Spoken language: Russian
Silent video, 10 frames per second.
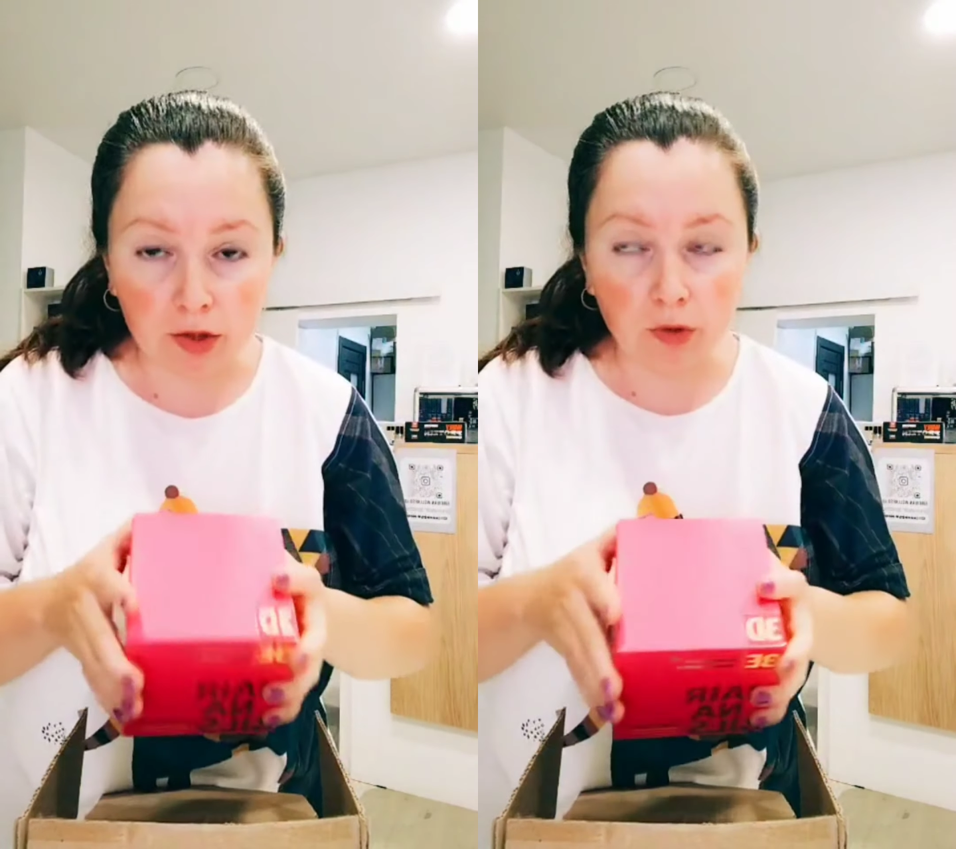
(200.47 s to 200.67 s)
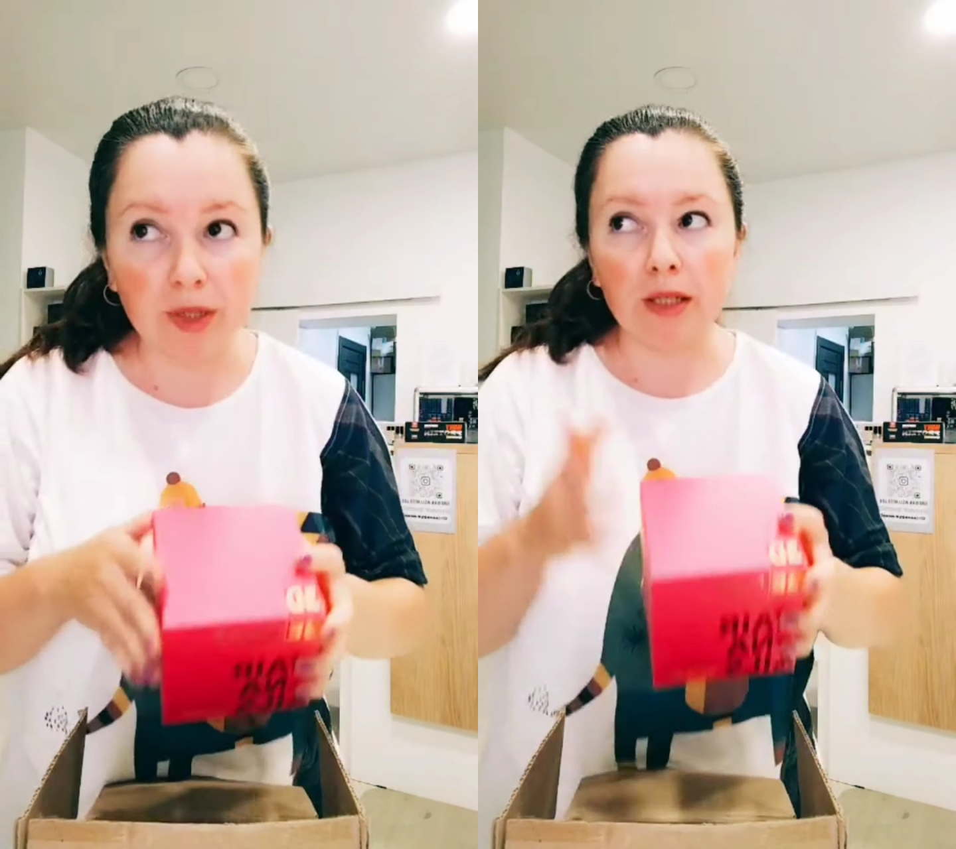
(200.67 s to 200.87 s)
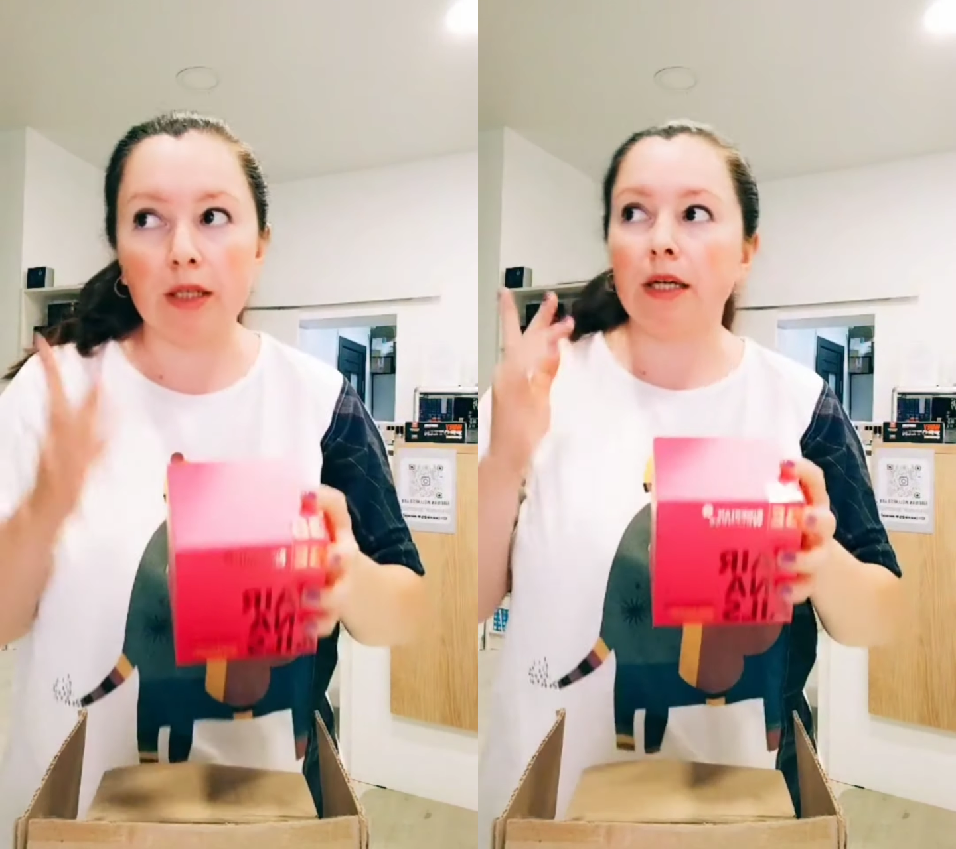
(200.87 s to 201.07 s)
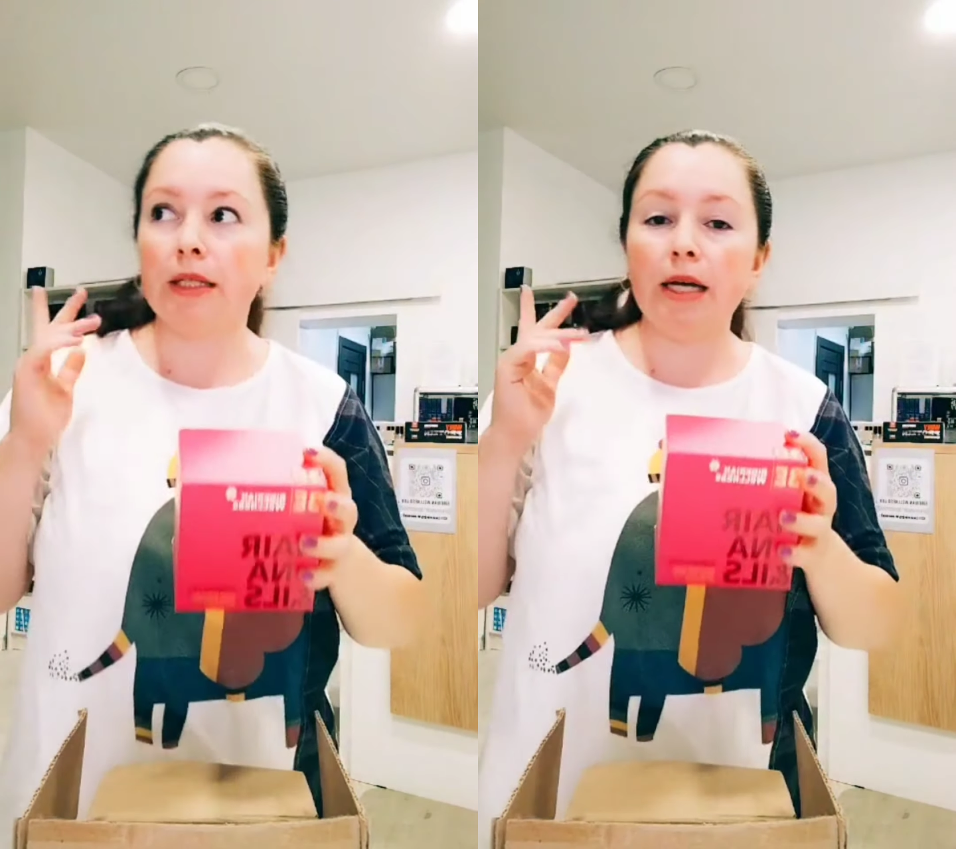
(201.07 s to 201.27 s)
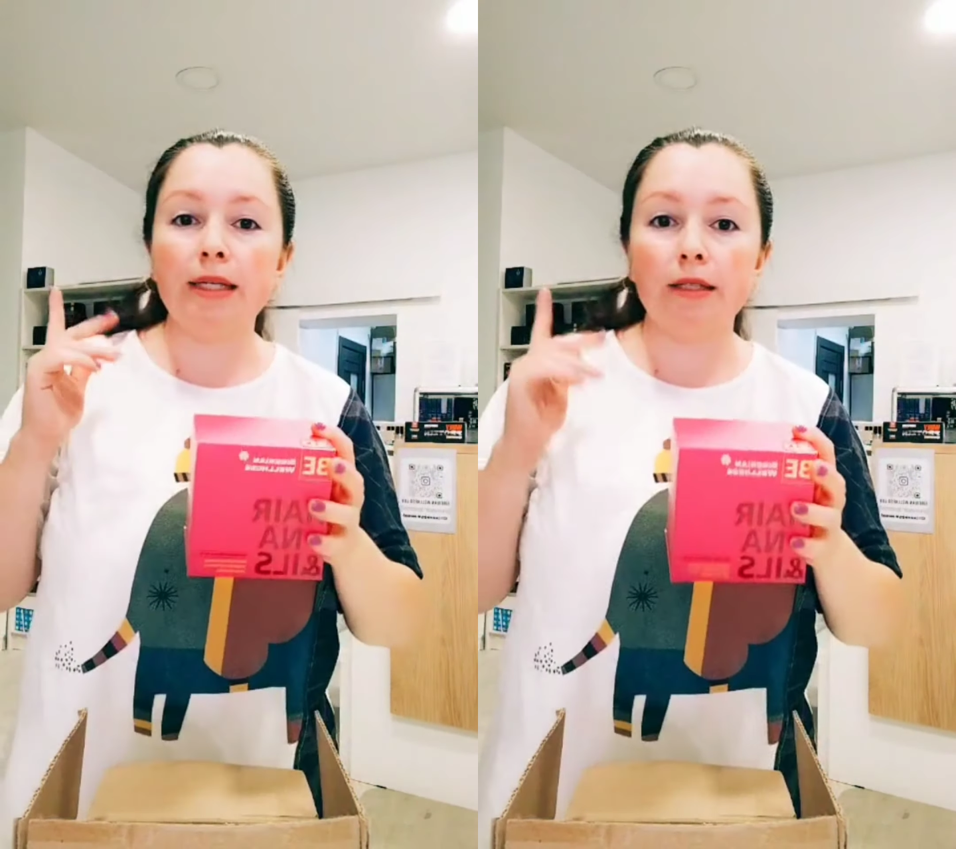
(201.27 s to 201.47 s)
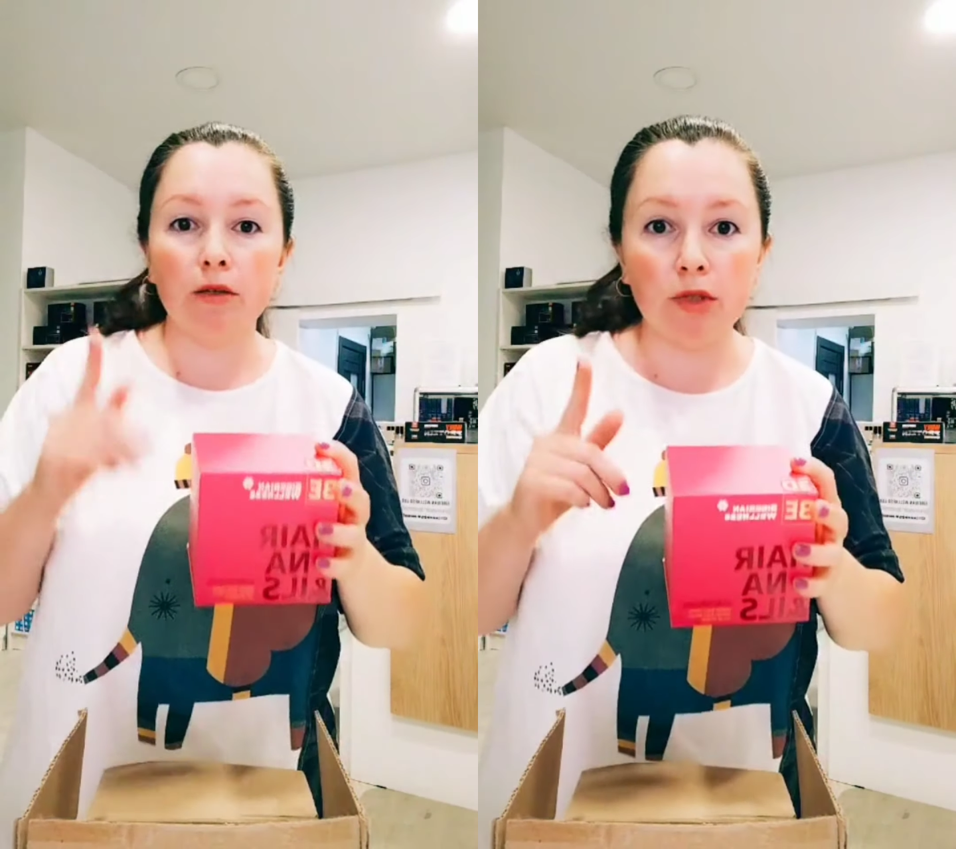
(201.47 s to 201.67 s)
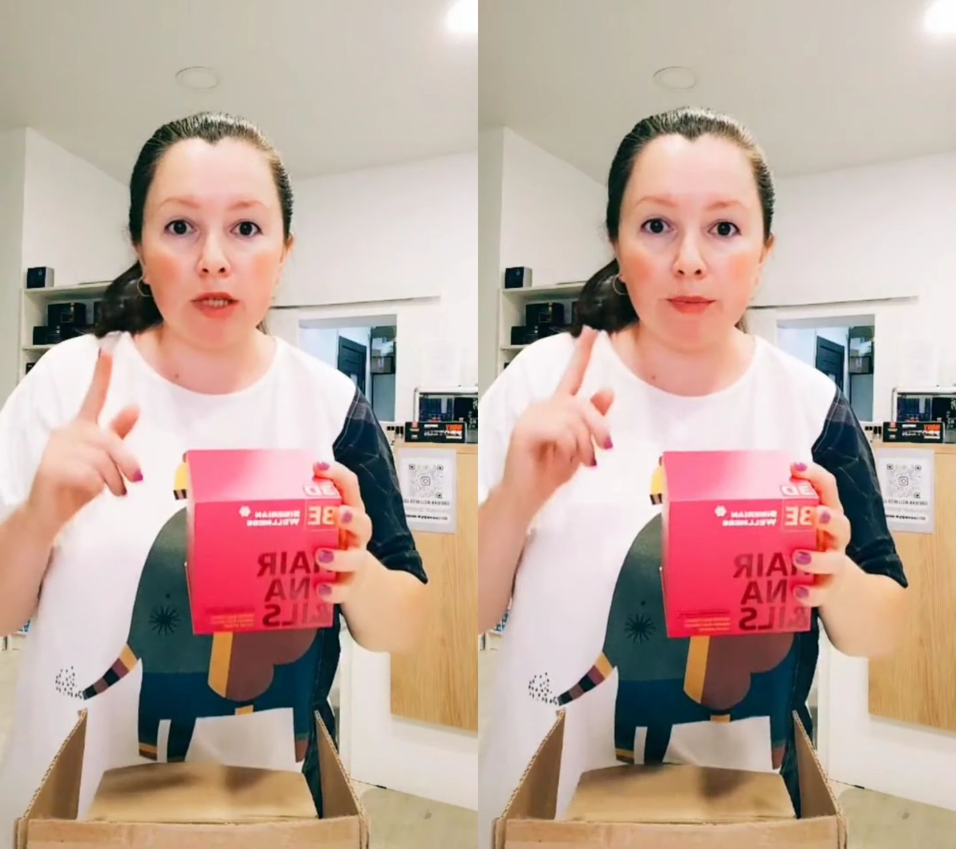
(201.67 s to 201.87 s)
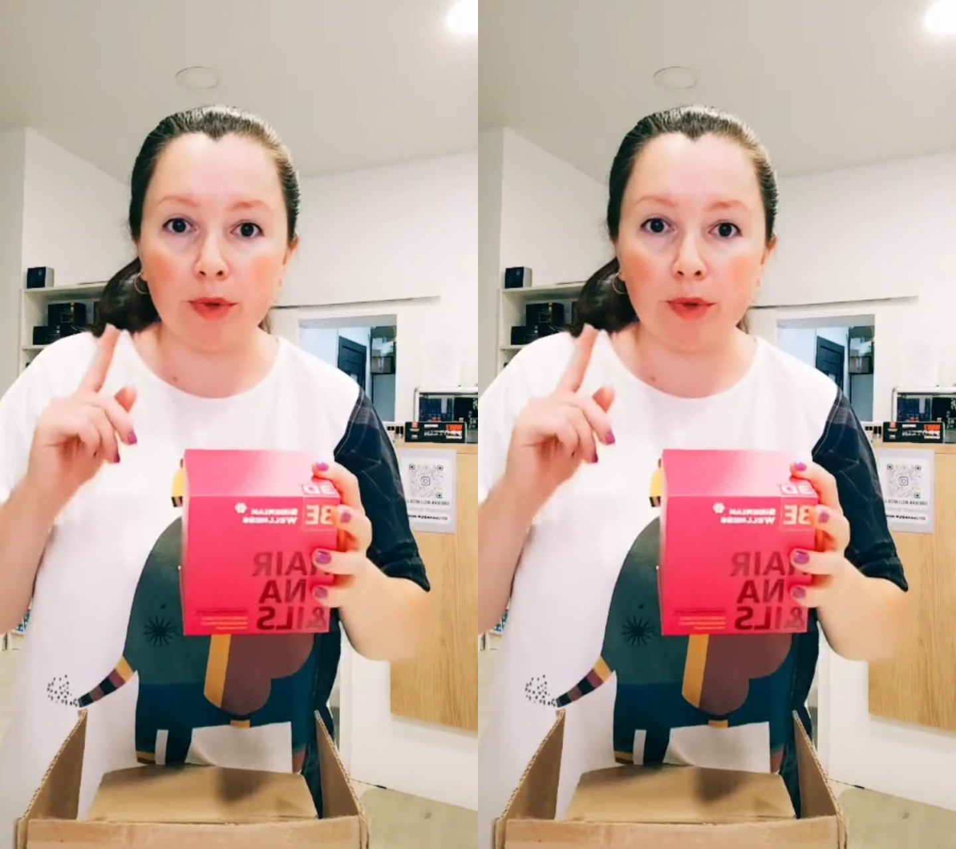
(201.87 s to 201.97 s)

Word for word: особенно это касается людей,